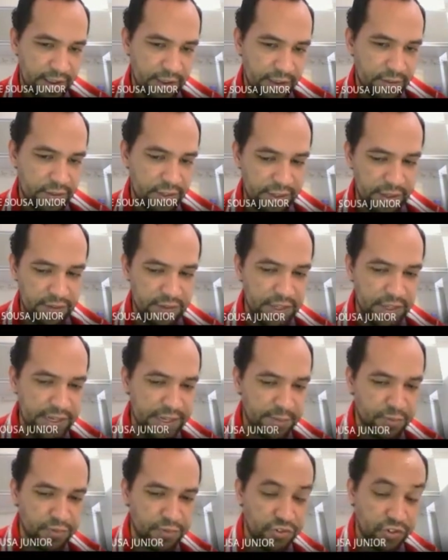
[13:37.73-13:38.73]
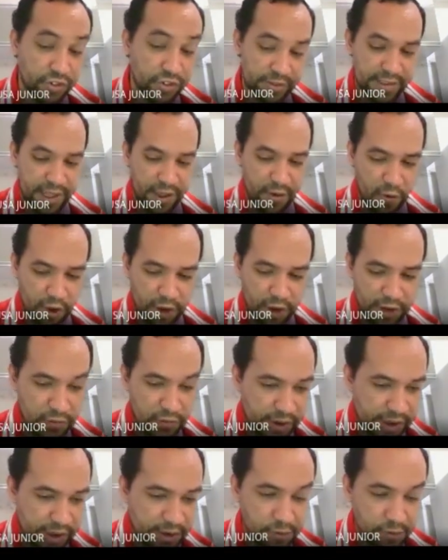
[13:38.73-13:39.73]
Isso aqui iremos utilizar agora
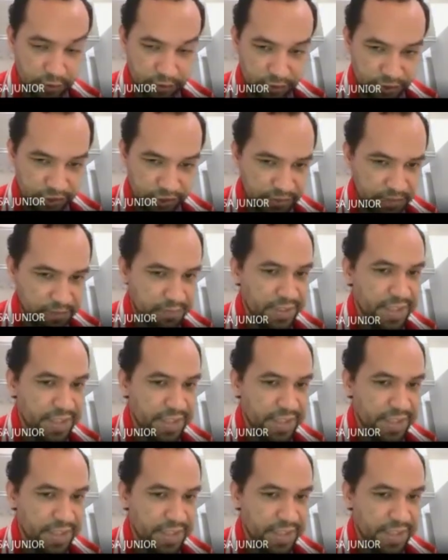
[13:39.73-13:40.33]
no Kahoot.